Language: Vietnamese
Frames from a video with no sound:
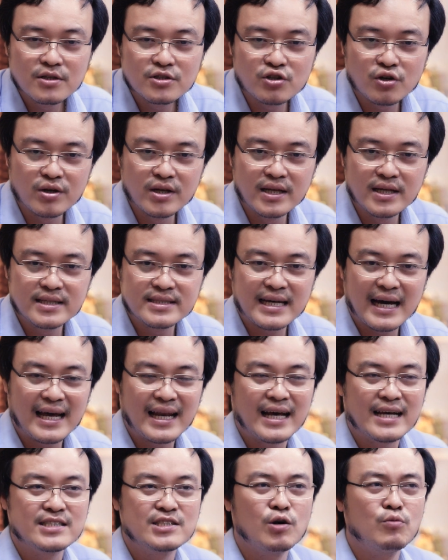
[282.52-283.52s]
Cho nên thành ra
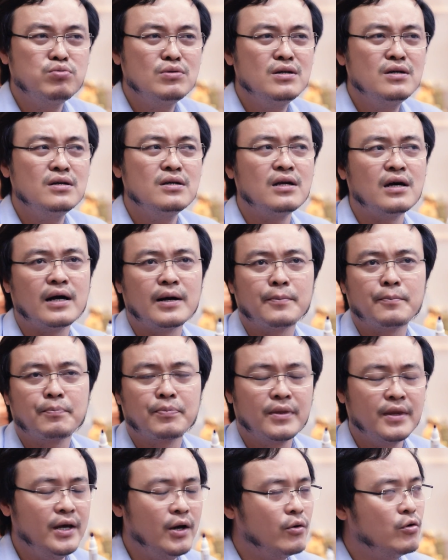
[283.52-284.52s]
là giống như là
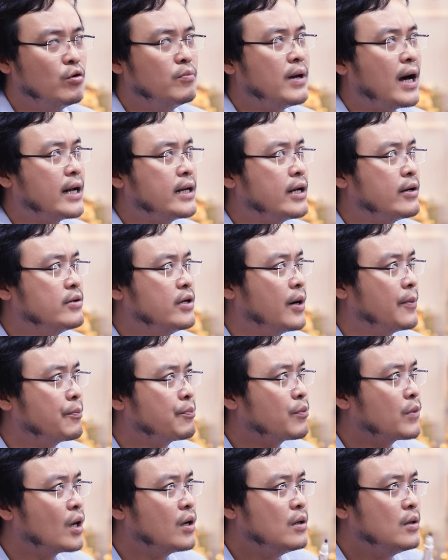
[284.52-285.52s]
hiểu nôm na nào nhỉ,
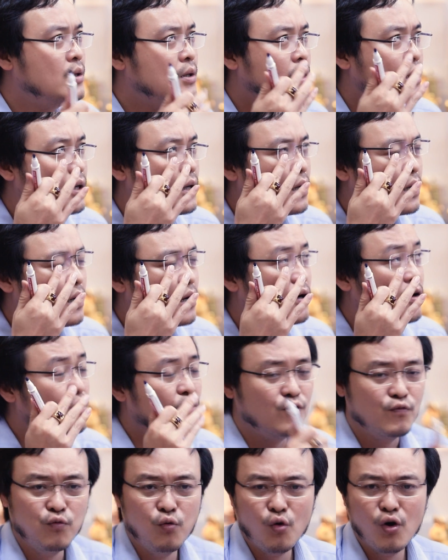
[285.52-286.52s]

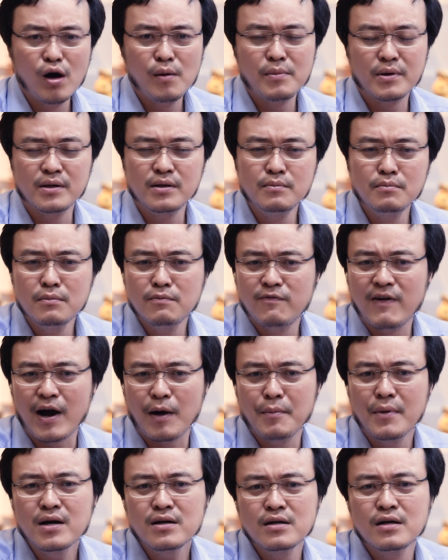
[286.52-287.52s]
vua mà
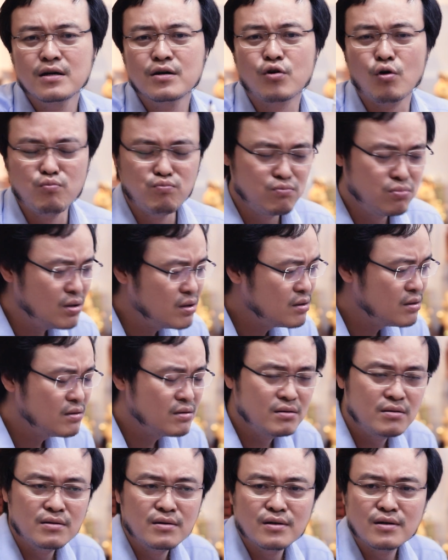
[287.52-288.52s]
vào bước đường cùng,
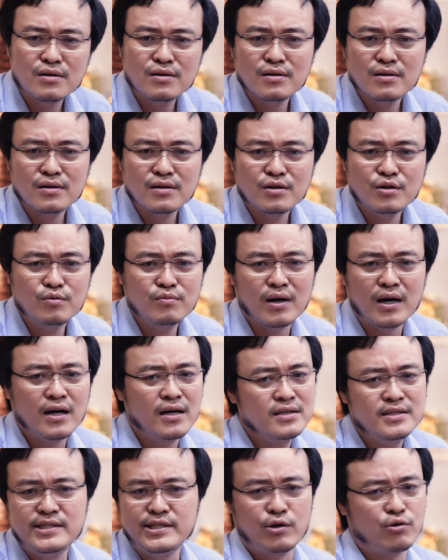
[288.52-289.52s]
đúng không ạ?
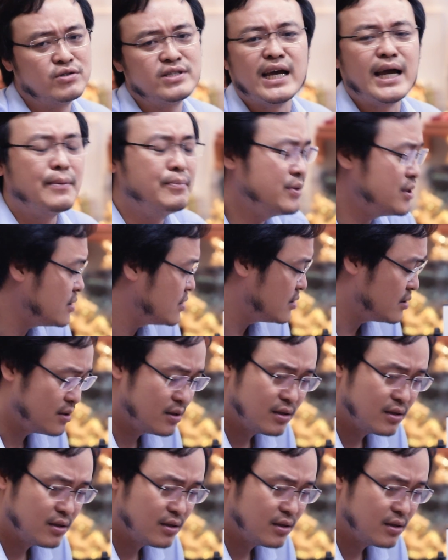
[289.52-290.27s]
Chỉ có chém này,